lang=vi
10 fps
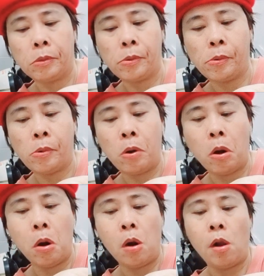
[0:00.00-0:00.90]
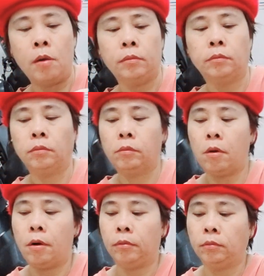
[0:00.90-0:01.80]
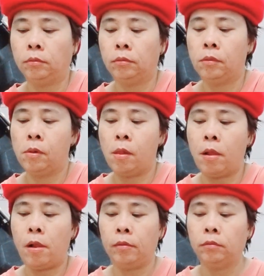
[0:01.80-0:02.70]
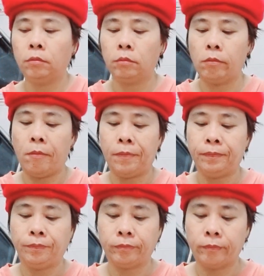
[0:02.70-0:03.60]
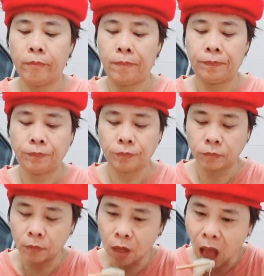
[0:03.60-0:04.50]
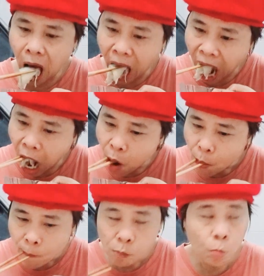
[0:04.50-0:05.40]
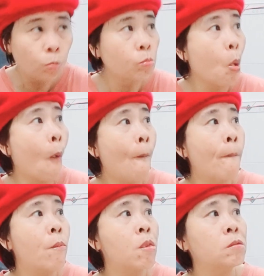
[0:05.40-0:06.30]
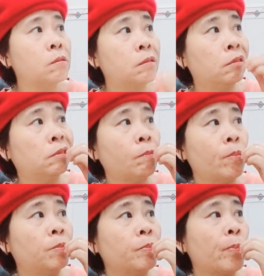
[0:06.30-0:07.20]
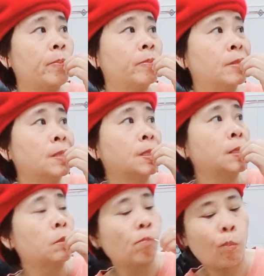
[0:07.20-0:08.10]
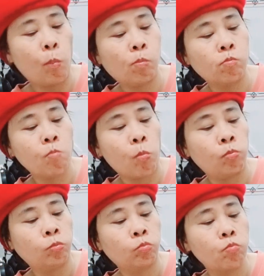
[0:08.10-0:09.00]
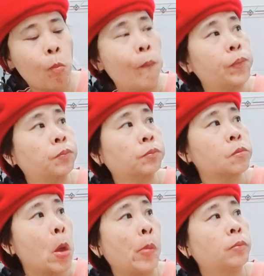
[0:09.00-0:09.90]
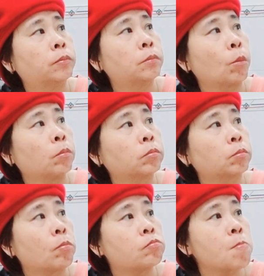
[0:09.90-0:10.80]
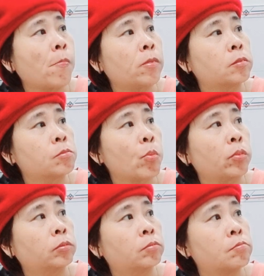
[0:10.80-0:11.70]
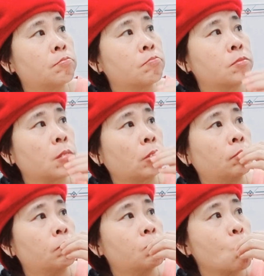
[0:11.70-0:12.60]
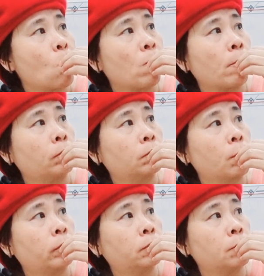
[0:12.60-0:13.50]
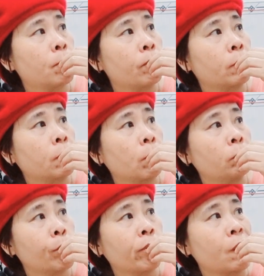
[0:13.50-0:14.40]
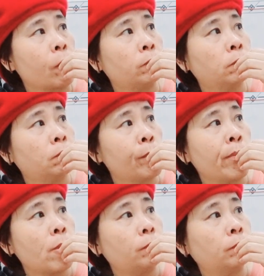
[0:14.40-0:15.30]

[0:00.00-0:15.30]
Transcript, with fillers: Điều 28. Lãnh sự danh dự 1. Trong trường hợp có yêu cầu về công tác lãnh sự nhưng chưa có điều kiện thành lập cơ quan đại diện lãnh sự hoặc bổ nhiệm viên chức lãnh sự, thì Bộ trưởng Bộ Ngoại giao có thể bổ nhiệm lãnh sự danh dự.